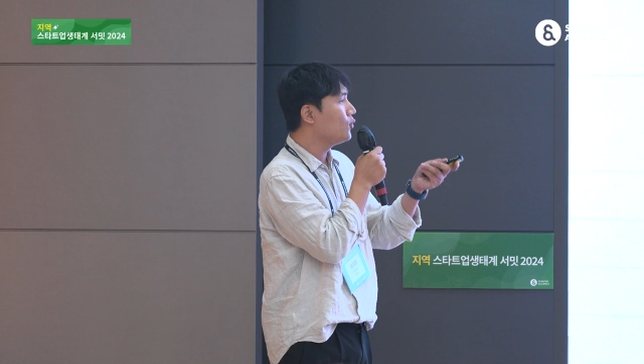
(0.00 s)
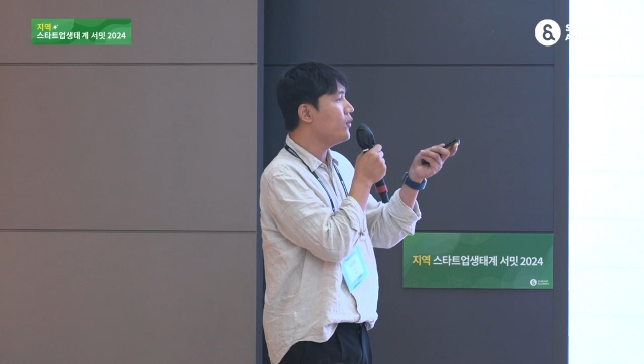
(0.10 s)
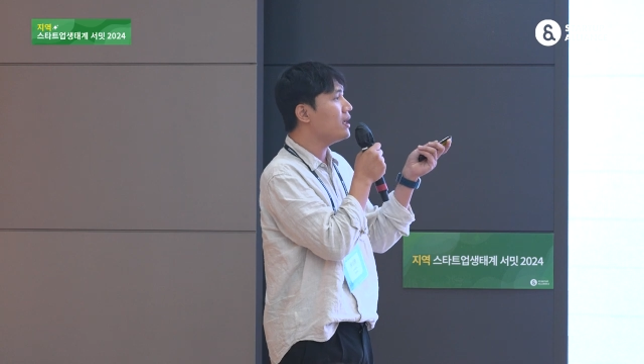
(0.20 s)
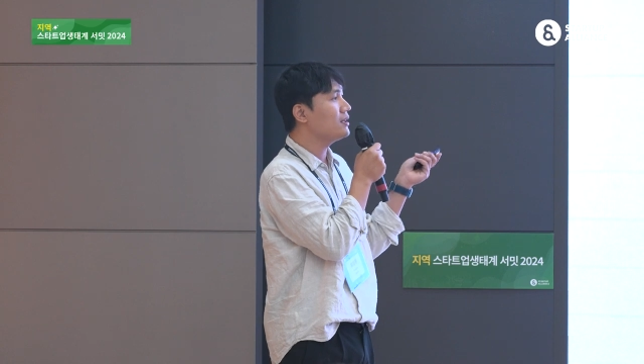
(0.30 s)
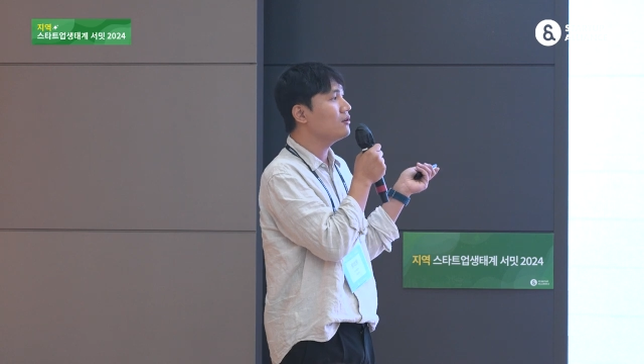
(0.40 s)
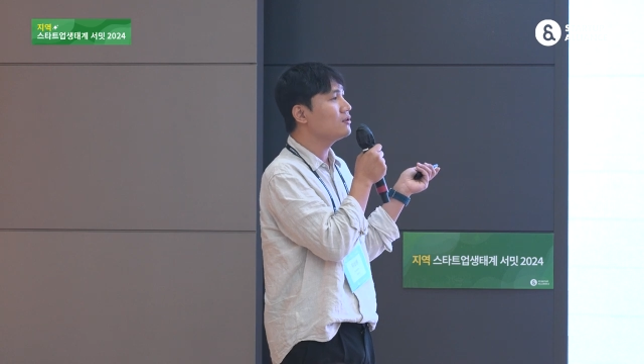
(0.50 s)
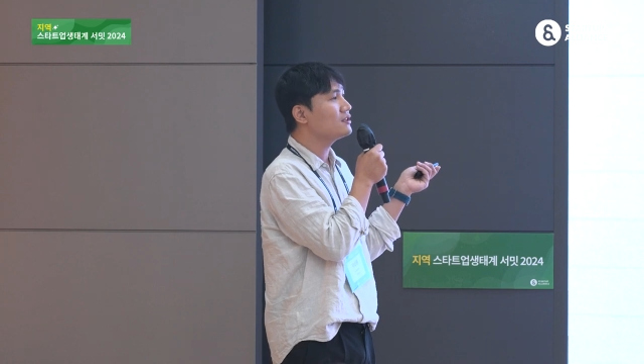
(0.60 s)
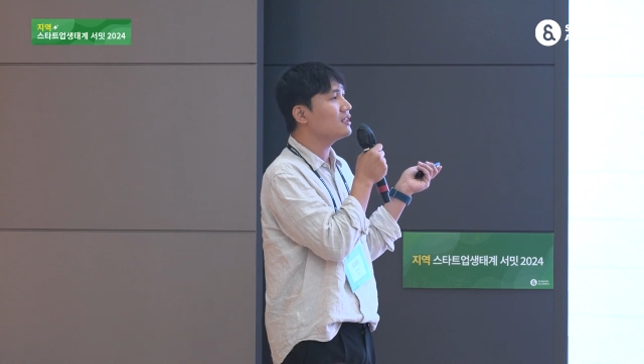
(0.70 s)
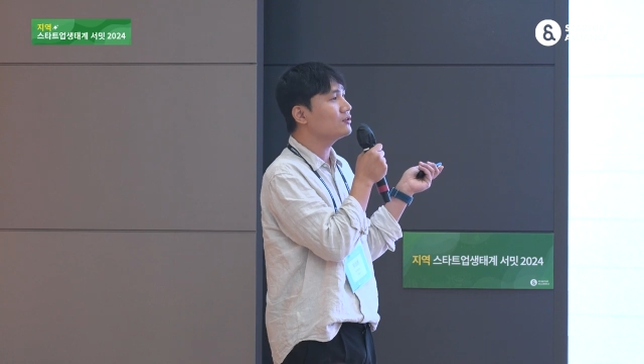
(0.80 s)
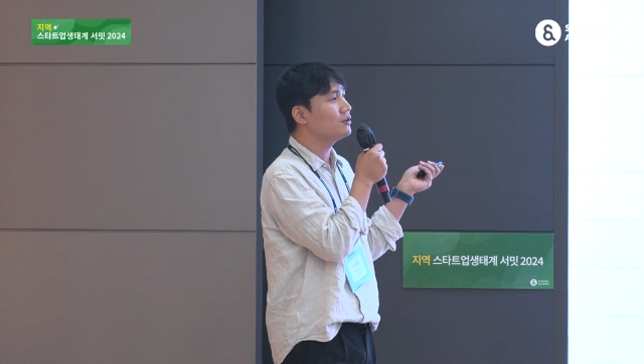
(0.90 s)
왜 이런
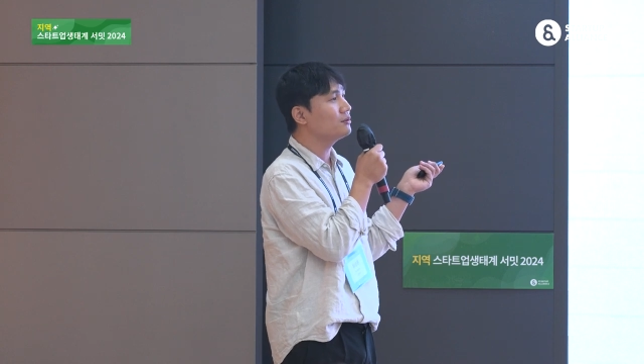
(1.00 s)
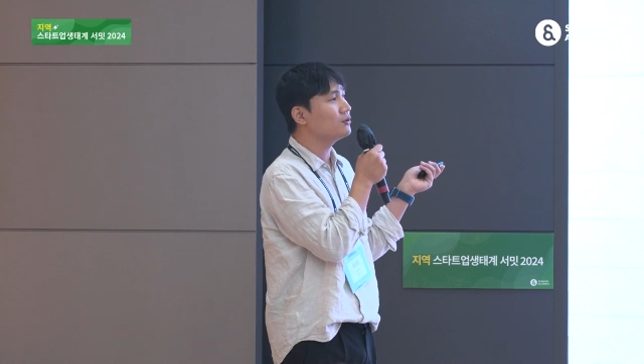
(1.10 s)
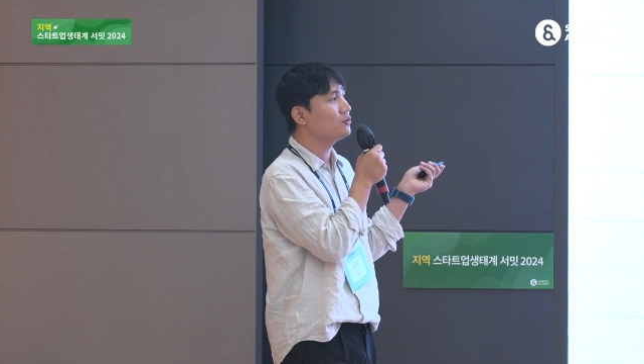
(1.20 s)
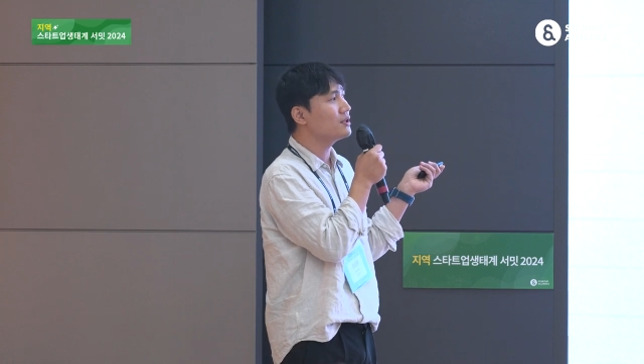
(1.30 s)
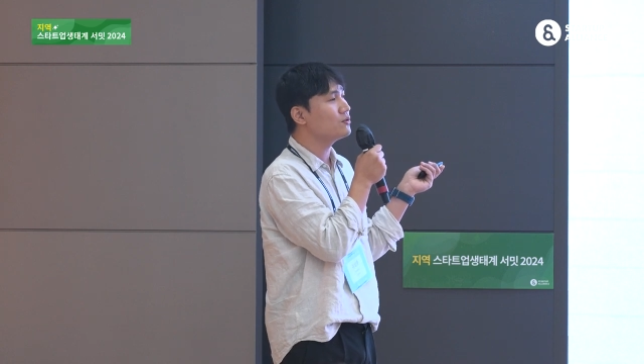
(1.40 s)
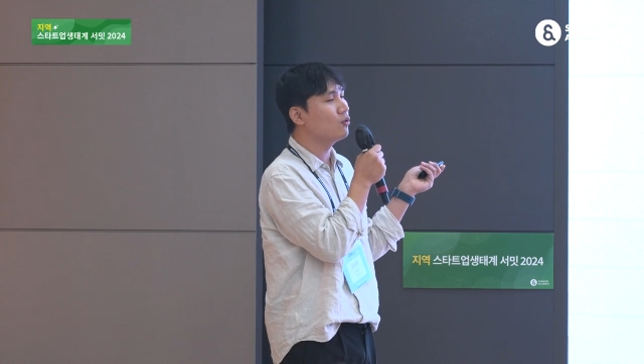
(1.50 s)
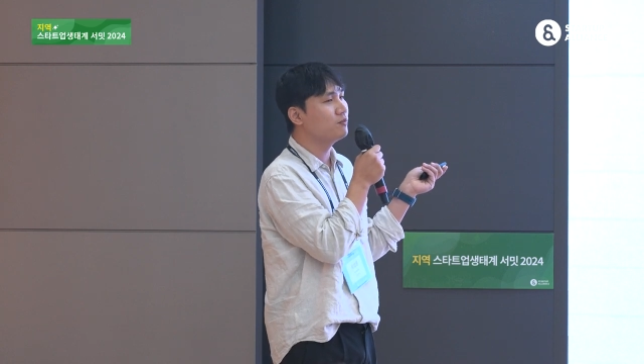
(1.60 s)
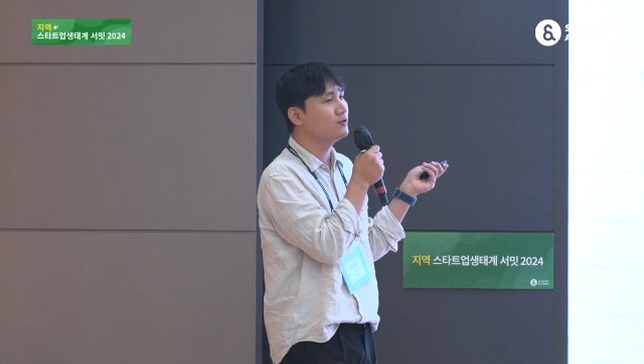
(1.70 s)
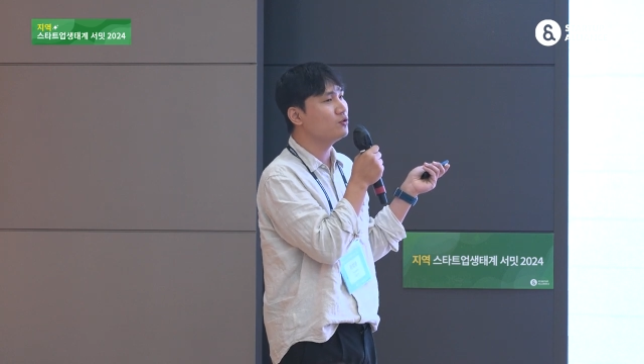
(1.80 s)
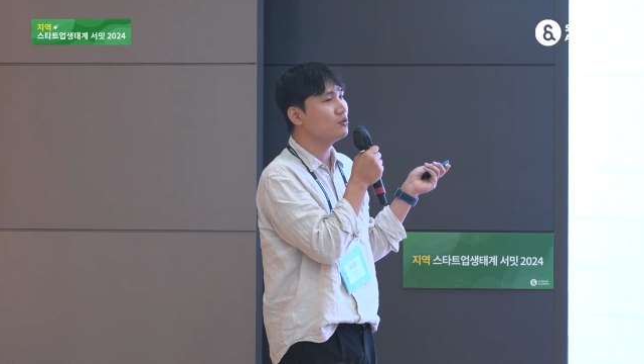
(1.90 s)
스타트업을 통해서
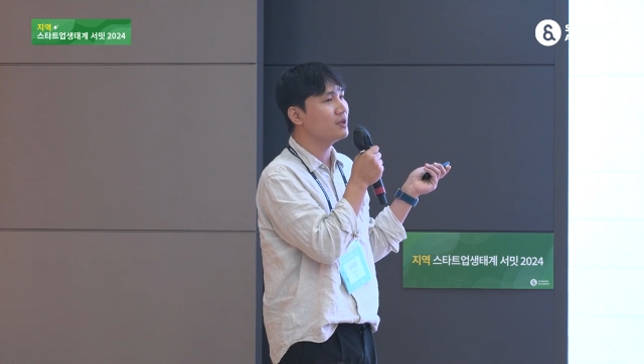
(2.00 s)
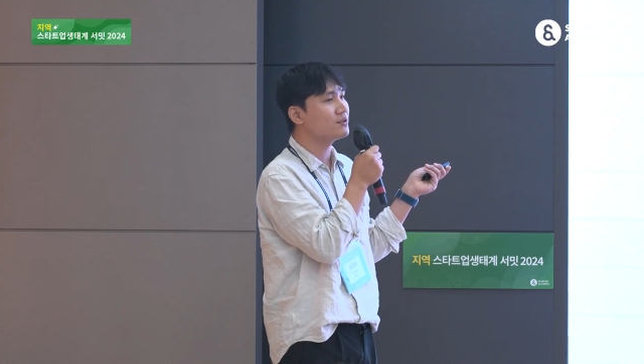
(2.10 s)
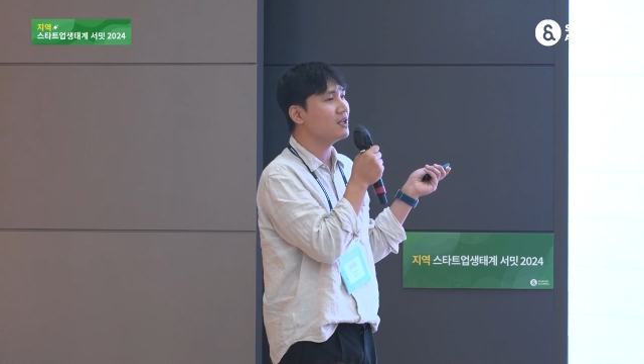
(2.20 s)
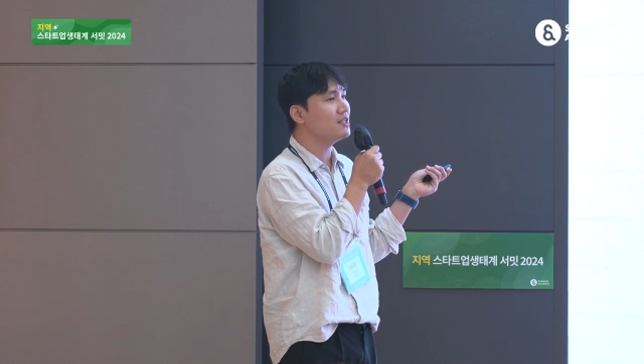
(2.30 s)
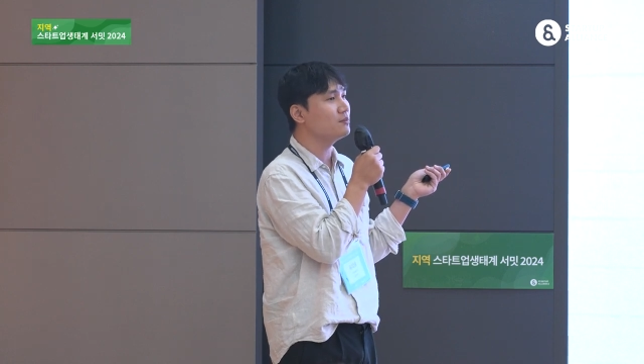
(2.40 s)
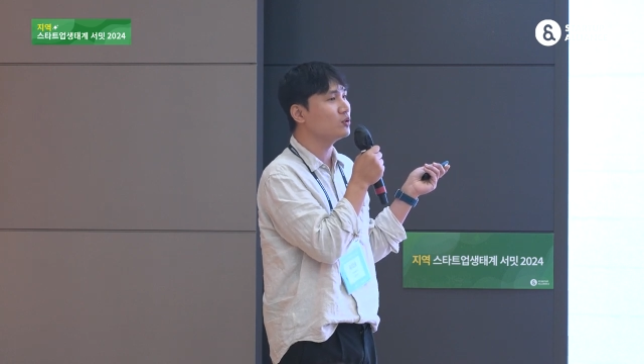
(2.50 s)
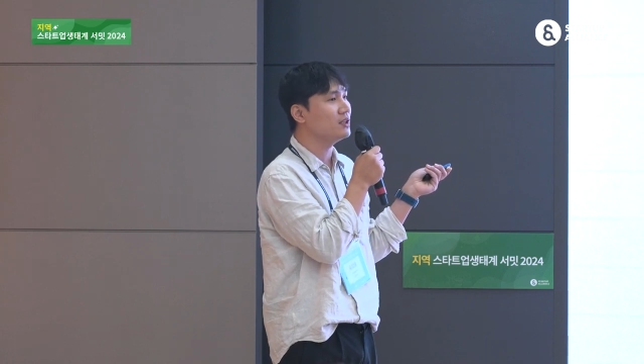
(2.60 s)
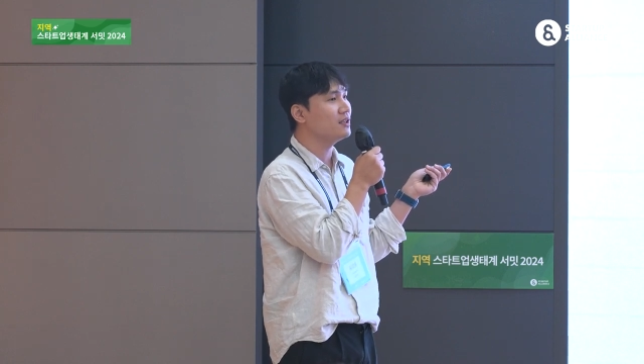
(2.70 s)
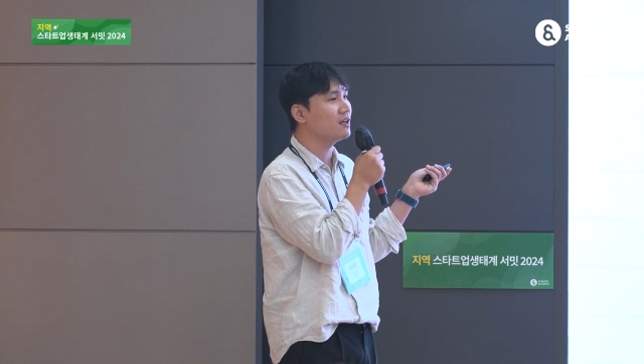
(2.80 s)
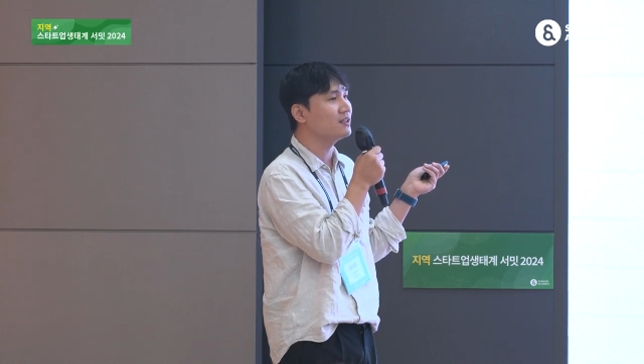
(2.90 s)
오픈 이노베이션 하지
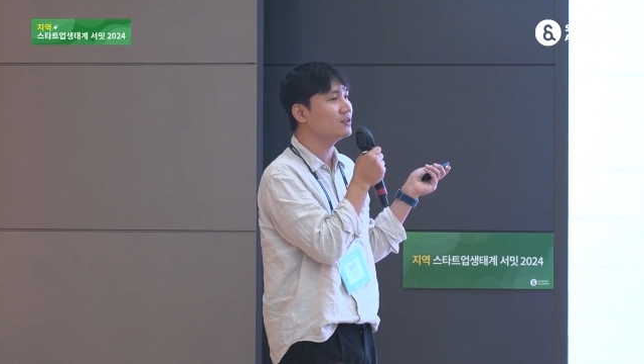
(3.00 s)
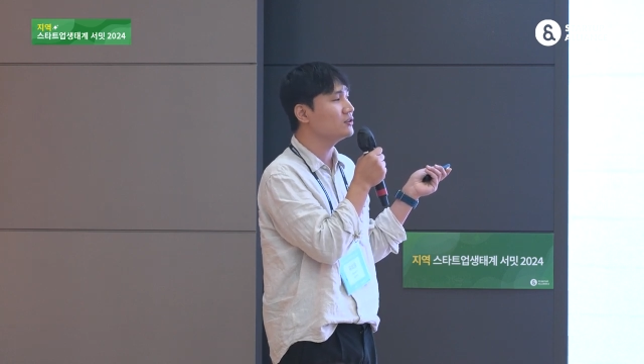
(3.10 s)
못했냐라는